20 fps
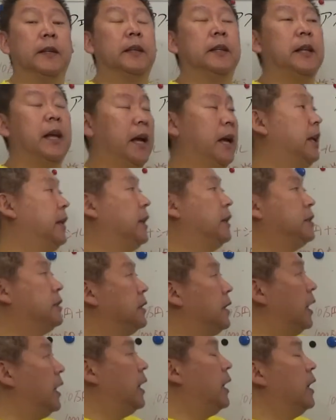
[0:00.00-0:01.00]
でです
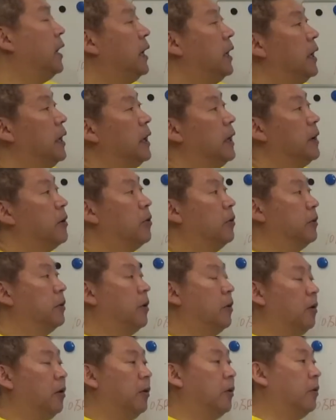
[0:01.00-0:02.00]
ね、
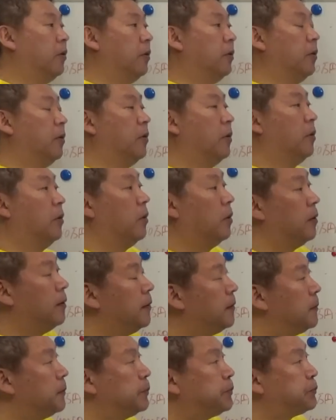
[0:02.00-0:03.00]
こ
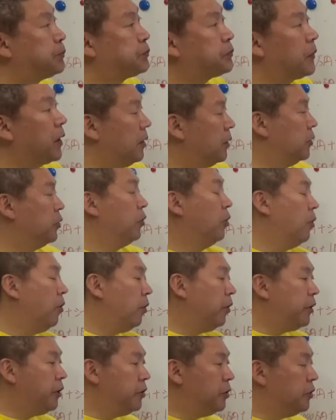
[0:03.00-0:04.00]
の、
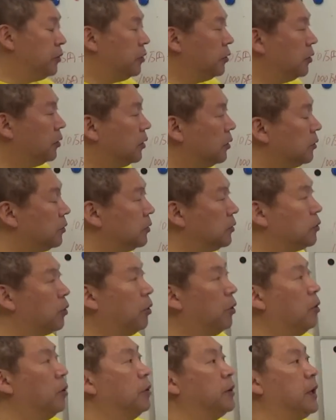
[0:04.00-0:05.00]
どういう、
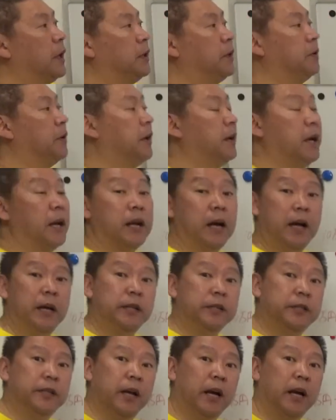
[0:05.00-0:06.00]

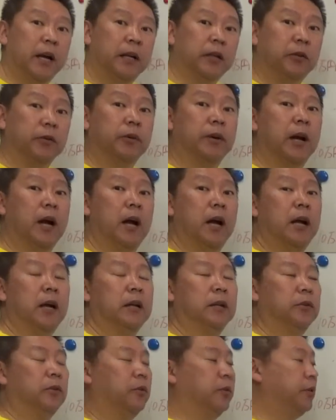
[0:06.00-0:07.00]
会社とか
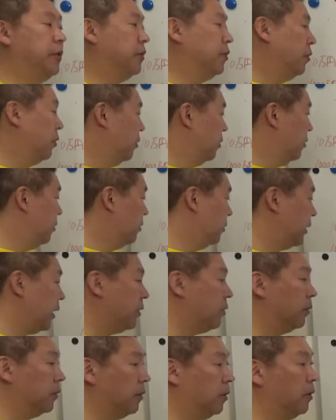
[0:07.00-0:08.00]
どういう方法
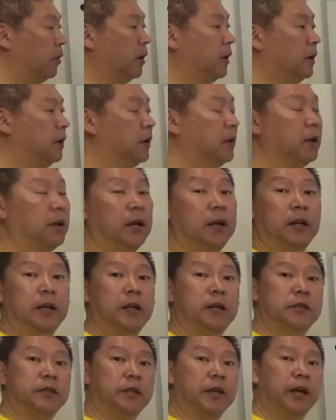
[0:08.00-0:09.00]
でこの
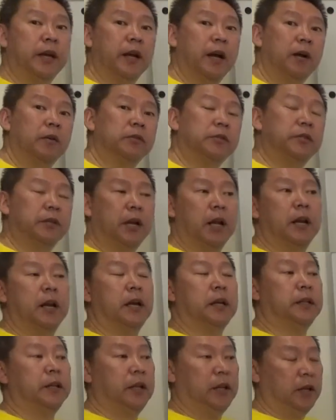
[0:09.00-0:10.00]
NHK が映ら
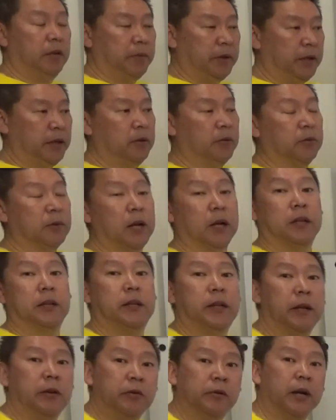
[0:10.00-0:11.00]
ないテレビを買っ
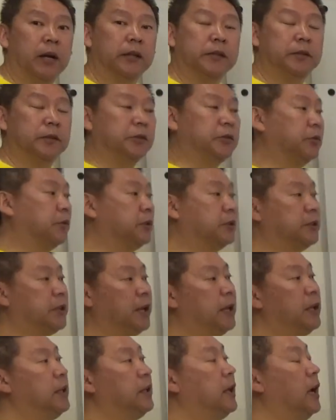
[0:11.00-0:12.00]
ているのか、ちょっと
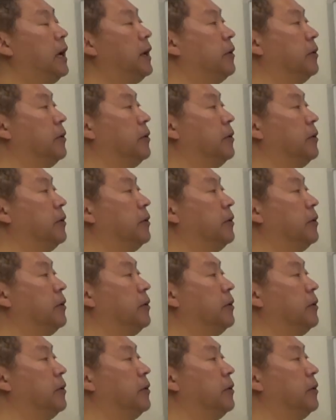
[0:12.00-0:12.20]
全体